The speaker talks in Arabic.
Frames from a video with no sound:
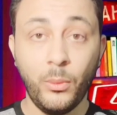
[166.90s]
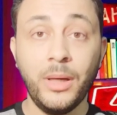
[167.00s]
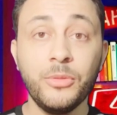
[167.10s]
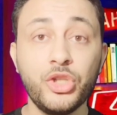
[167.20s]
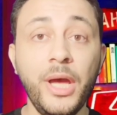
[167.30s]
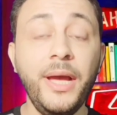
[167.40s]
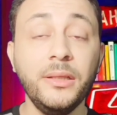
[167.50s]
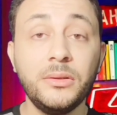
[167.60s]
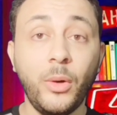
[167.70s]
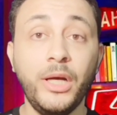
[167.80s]
وانا مش
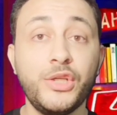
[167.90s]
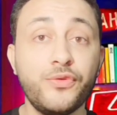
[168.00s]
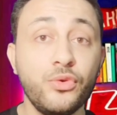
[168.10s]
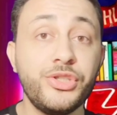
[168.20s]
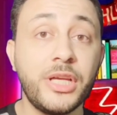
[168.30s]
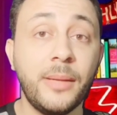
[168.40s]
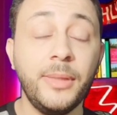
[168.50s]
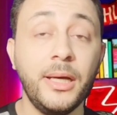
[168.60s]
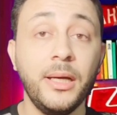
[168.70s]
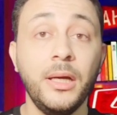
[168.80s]
قاعد وعايز فلوسي
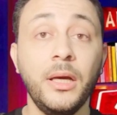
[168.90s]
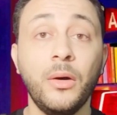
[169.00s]
كامله